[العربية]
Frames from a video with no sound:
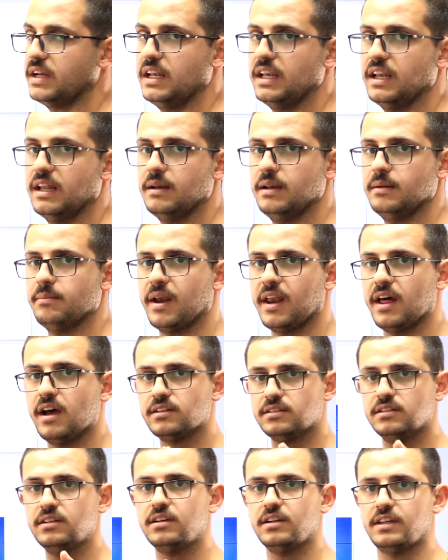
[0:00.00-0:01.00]

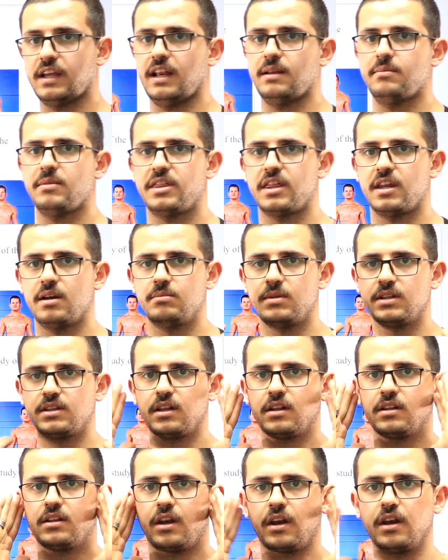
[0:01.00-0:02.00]
المناطق يعني مثلا
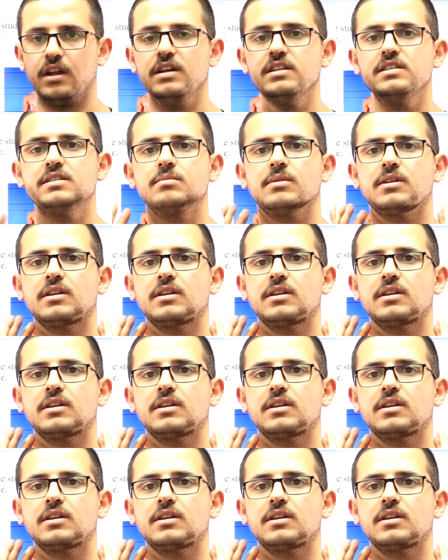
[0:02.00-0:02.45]
منطقه الراس